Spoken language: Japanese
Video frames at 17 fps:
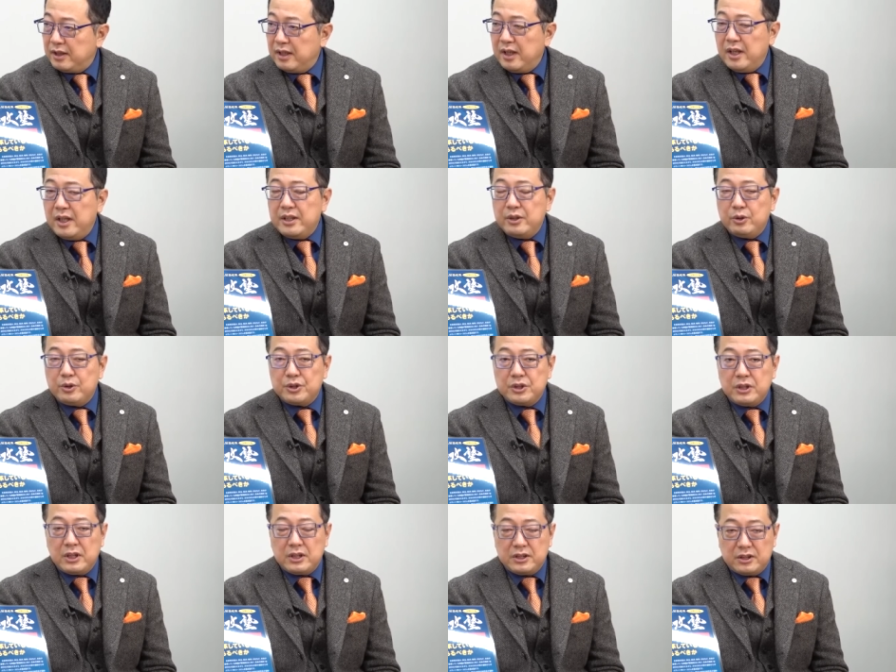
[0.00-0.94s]
うん、
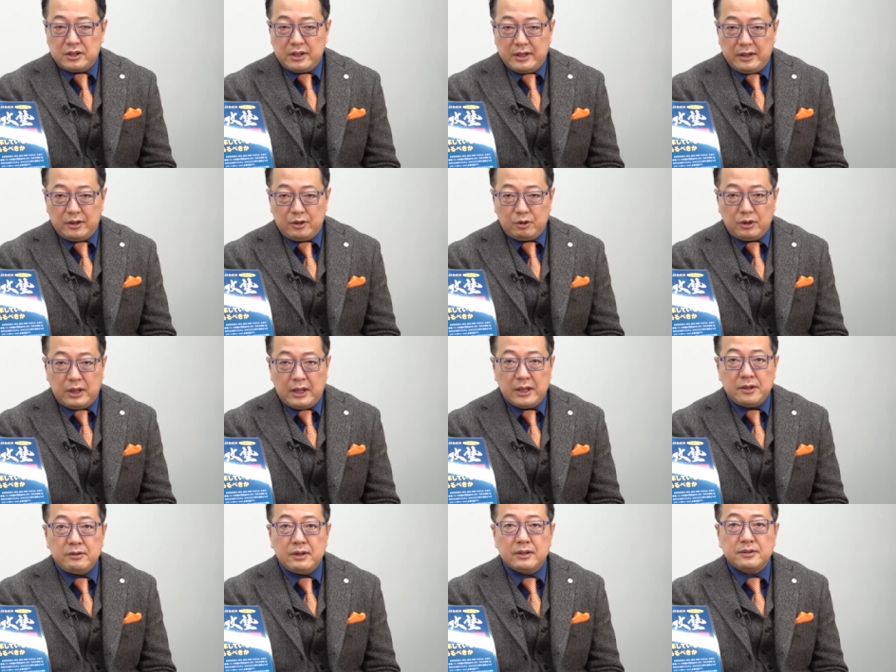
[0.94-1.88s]
吉田茂とか、あ
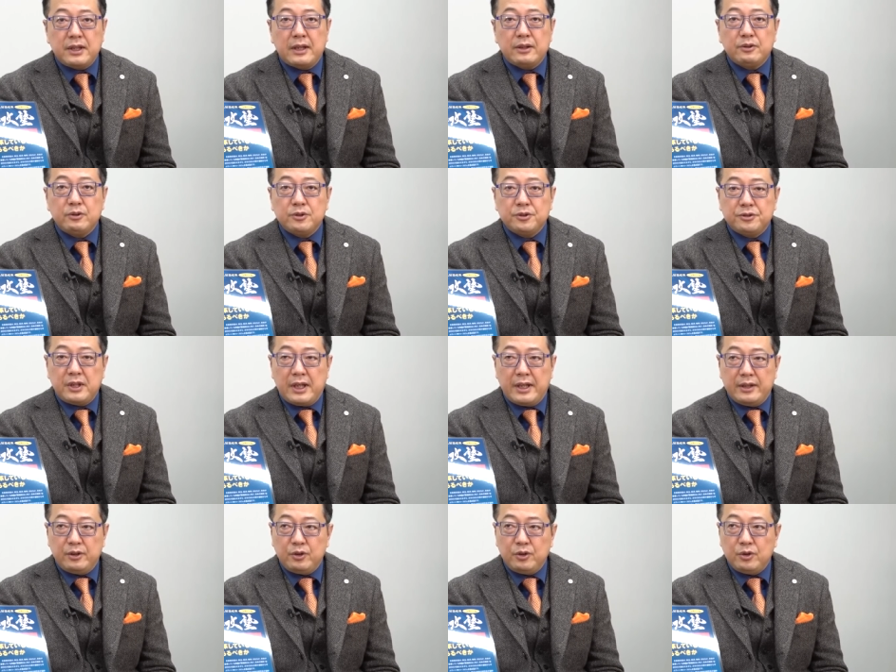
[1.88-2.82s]
るいは最高
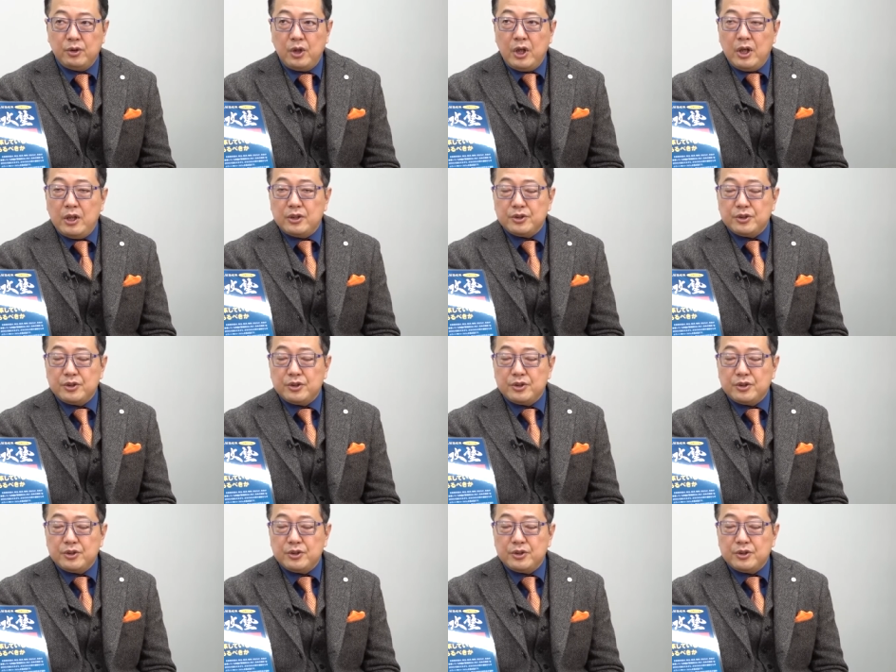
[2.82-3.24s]
裁の